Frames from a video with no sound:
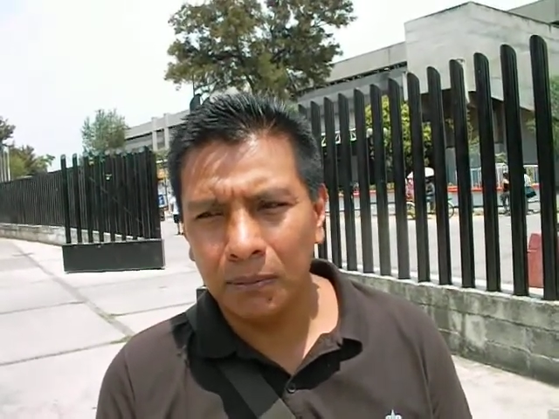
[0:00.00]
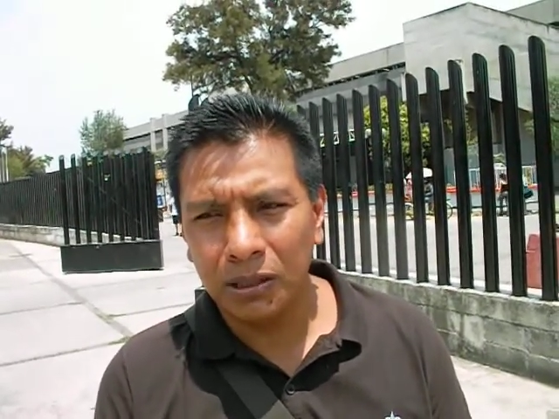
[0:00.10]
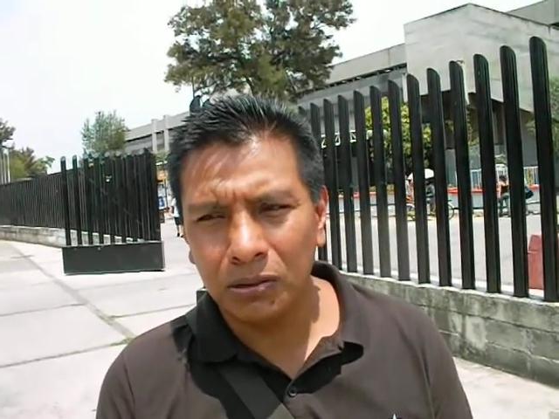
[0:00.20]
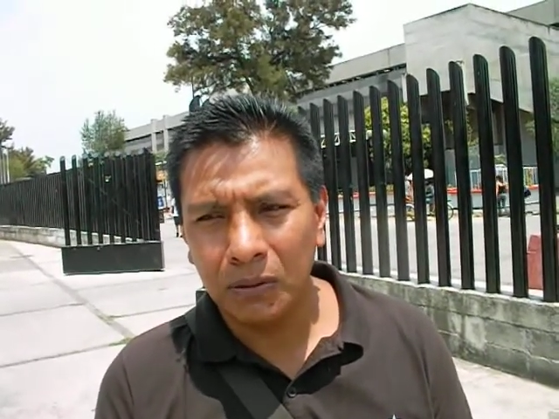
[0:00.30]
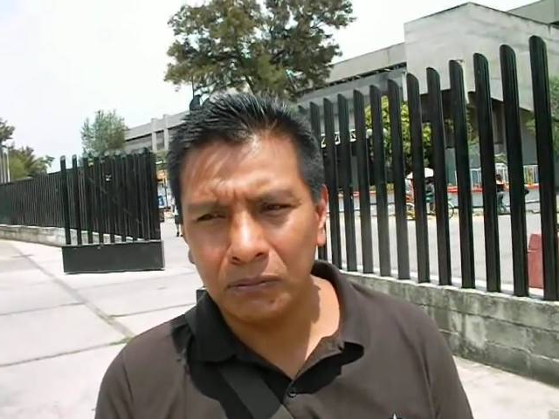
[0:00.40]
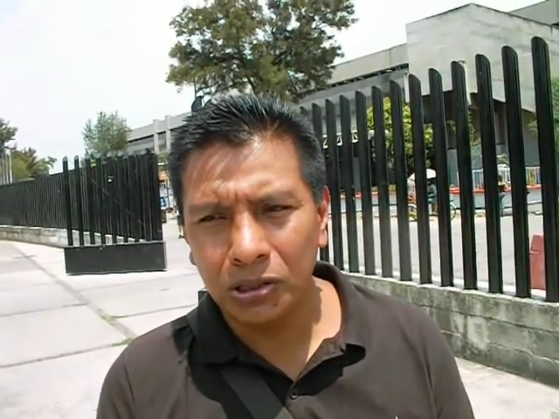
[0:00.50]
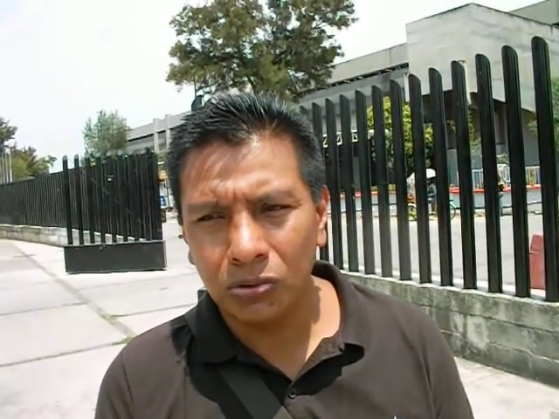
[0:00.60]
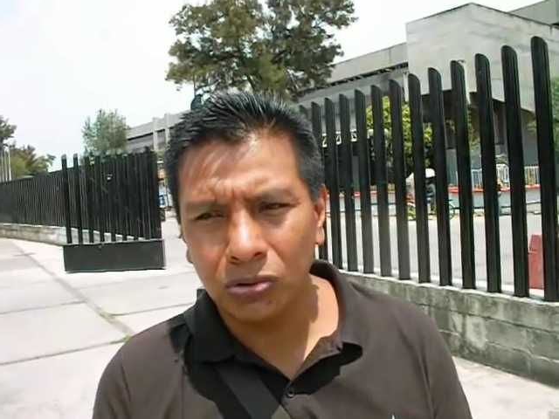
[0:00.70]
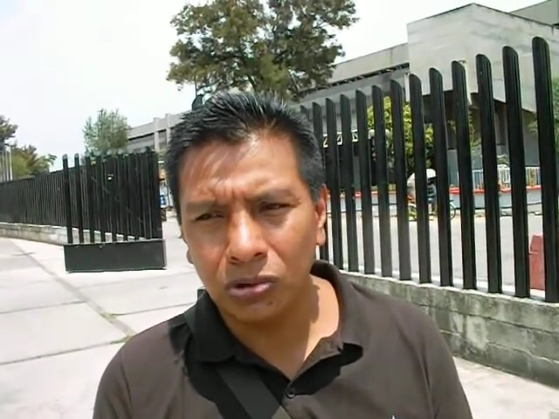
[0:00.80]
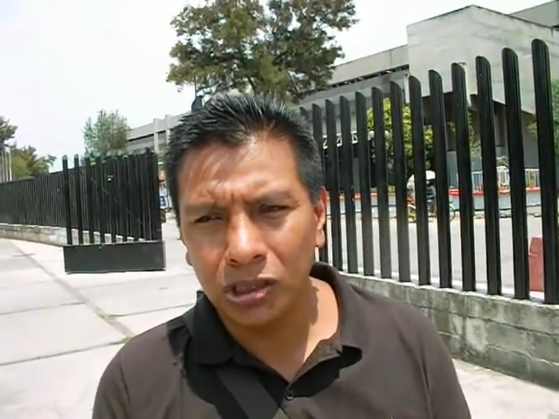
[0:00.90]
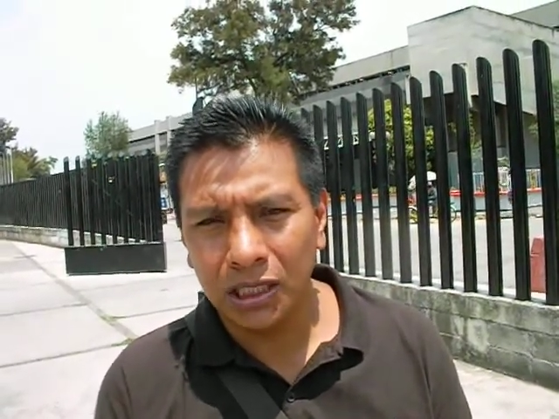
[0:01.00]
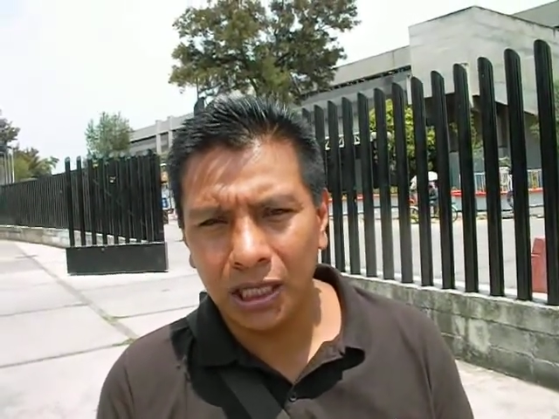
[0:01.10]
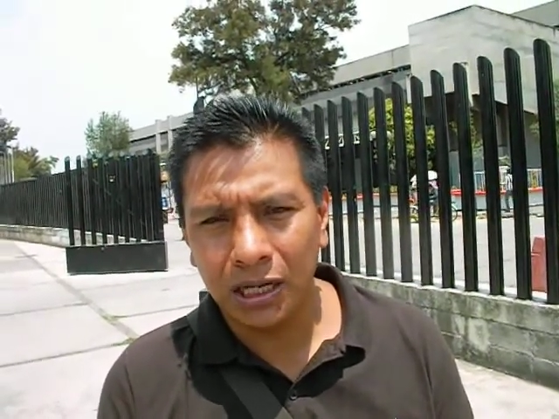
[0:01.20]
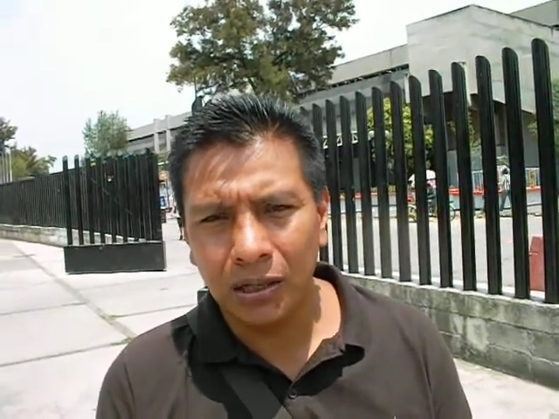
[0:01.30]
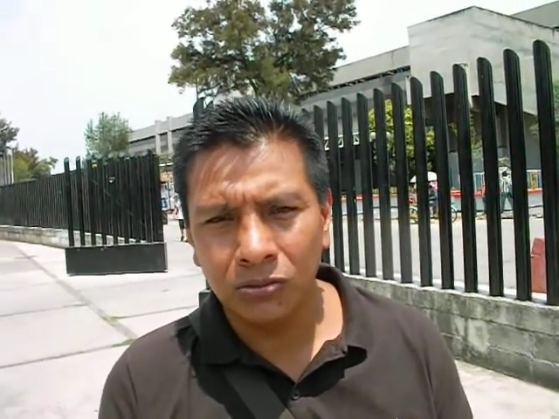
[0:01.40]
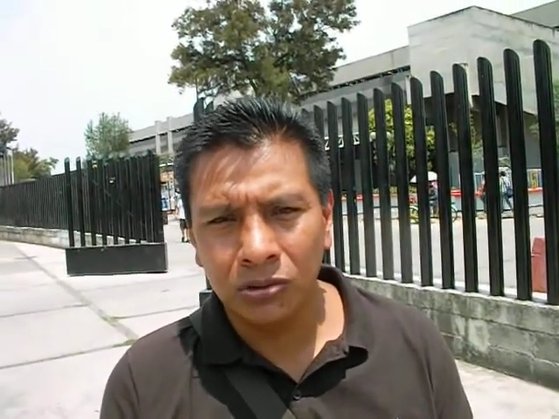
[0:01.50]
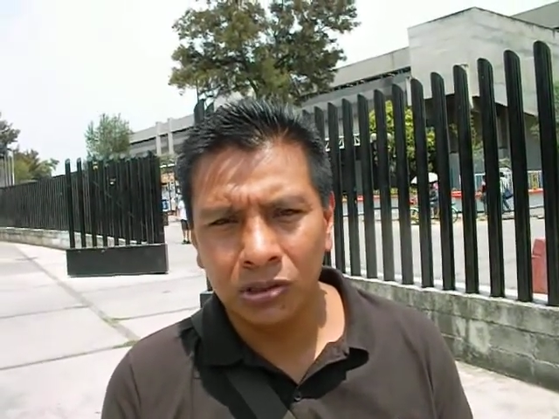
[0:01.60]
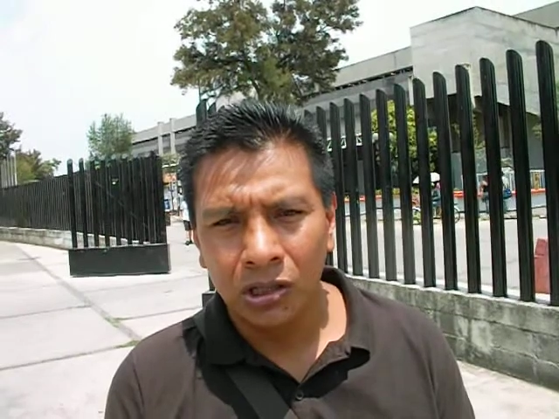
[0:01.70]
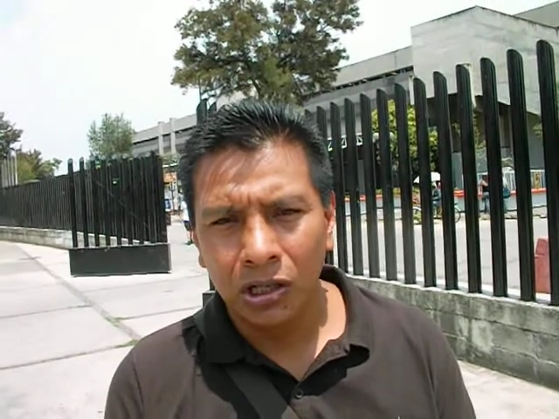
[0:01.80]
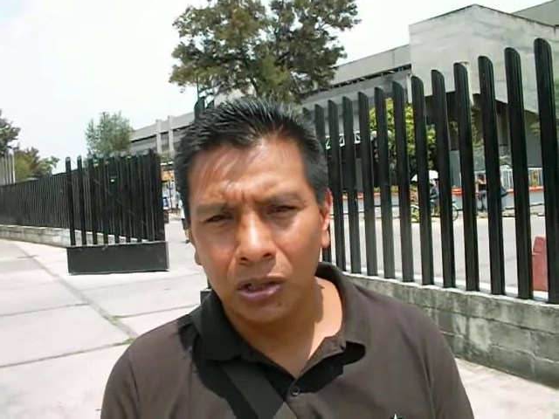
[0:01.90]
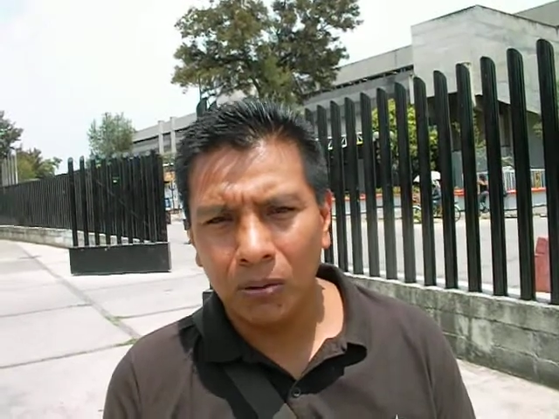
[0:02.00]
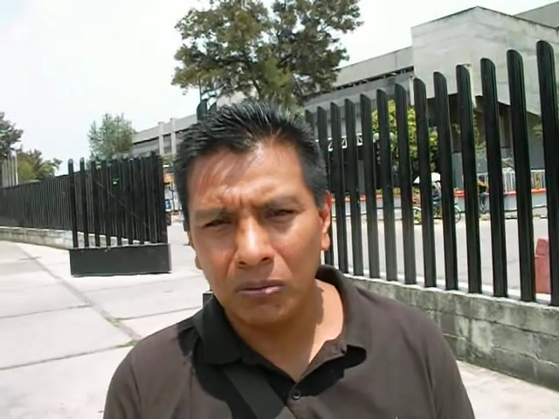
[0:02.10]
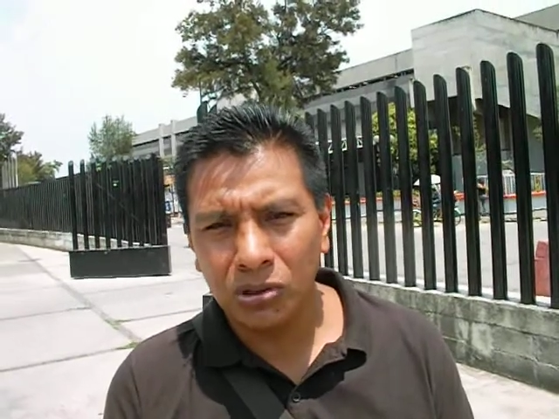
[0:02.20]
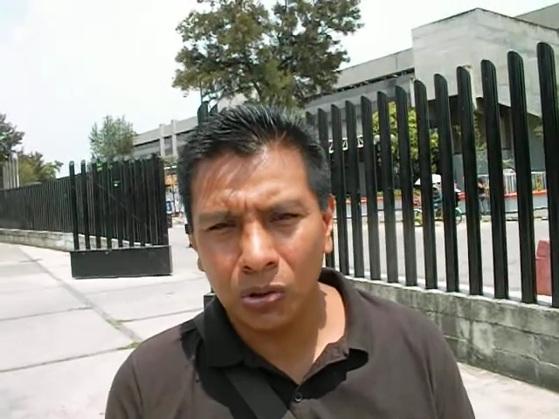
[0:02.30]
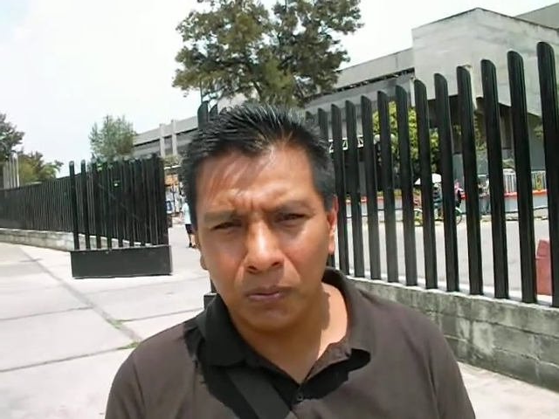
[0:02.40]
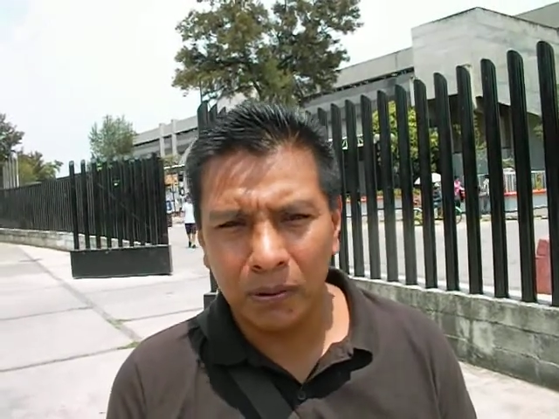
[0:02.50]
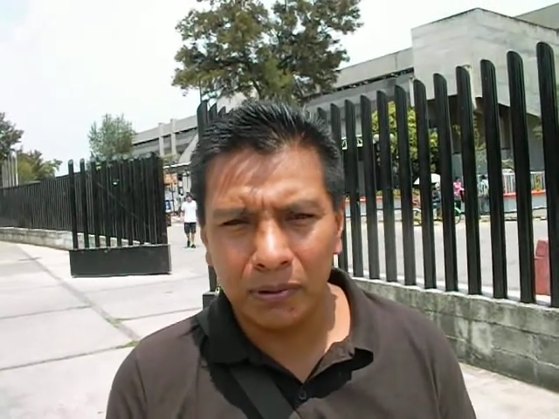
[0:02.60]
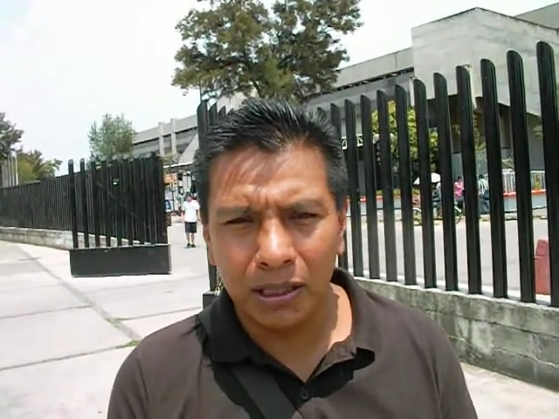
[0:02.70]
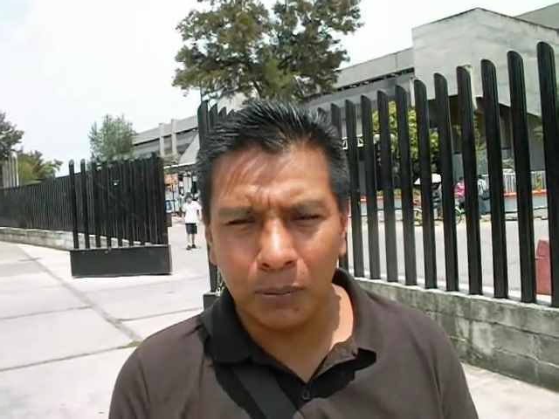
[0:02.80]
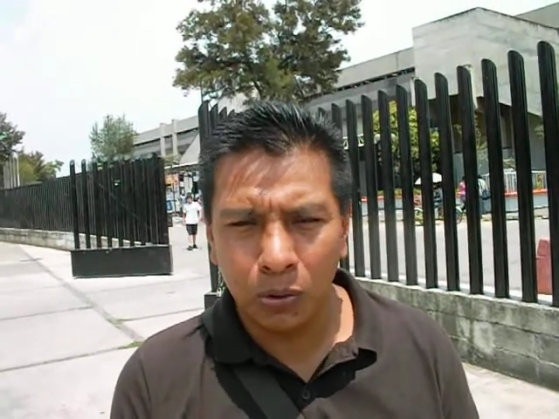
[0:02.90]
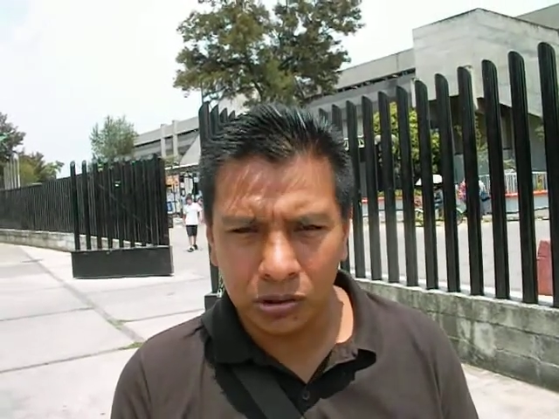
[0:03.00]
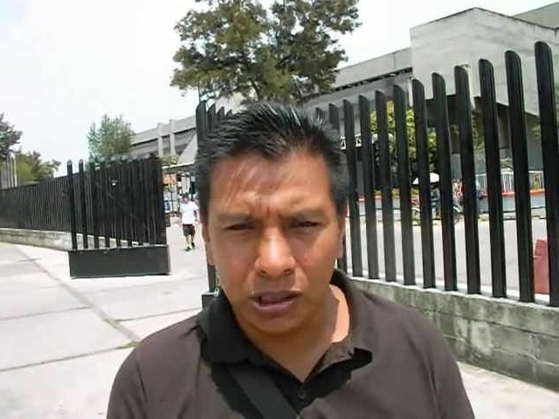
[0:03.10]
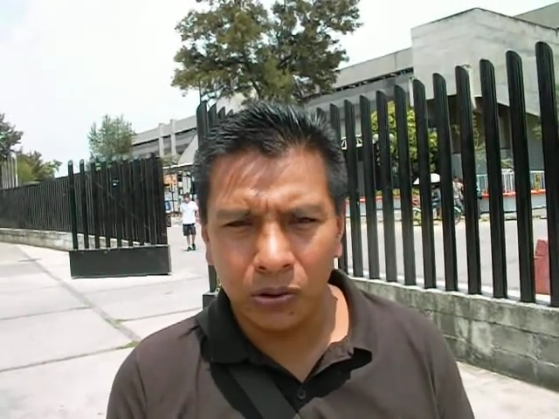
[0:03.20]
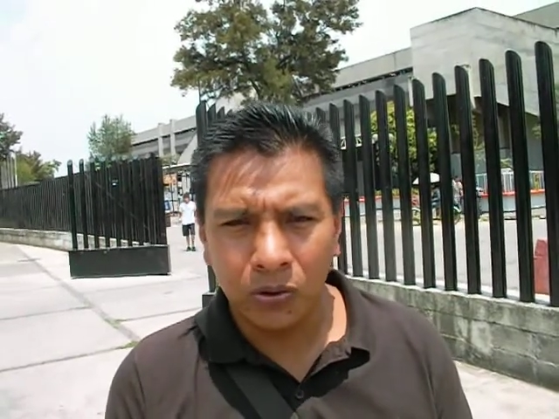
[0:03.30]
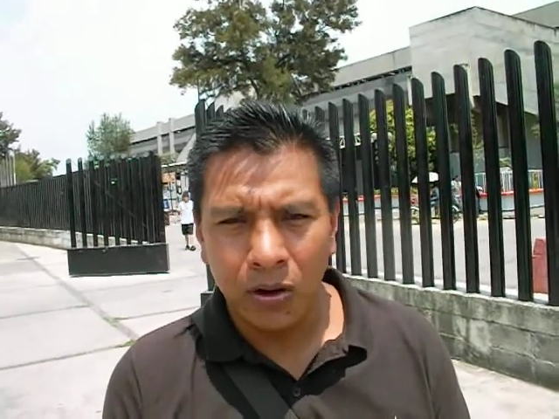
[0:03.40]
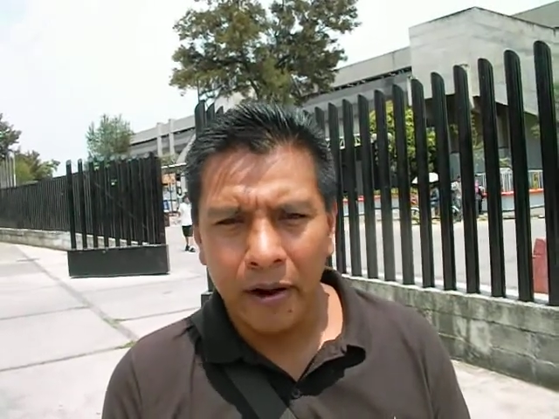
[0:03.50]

Máximo vamos a hacer unos 80 rounds. Lo vamos a complementar de boxeo.